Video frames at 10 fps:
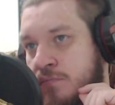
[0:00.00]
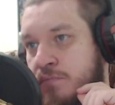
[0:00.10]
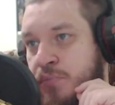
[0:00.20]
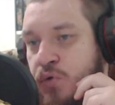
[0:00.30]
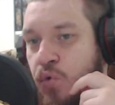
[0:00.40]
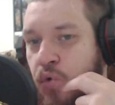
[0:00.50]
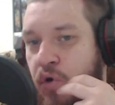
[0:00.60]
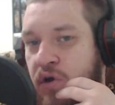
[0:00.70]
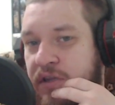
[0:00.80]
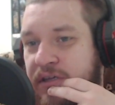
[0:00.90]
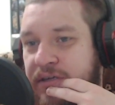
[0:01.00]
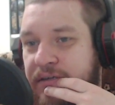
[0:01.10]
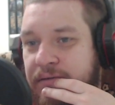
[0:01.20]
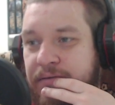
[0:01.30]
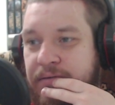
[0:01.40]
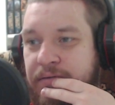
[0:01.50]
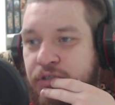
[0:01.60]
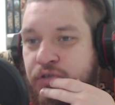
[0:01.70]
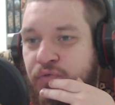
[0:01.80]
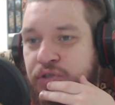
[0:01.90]
Прикольно.
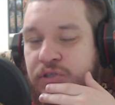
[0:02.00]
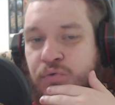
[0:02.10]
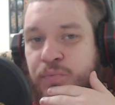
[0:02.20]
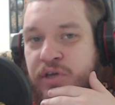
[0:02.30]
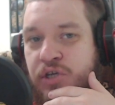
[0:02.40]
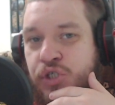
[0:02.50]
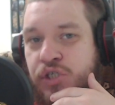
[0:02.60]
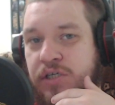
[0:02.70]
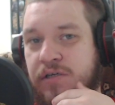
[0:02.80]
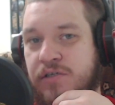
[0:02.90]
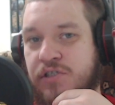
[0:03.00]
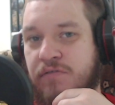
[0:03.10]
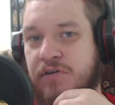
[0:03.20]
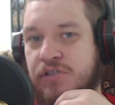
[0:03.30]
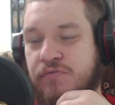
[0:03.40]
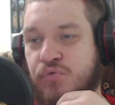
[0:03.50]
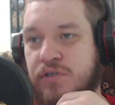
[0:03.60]
Животное, умеющее издавать звуки.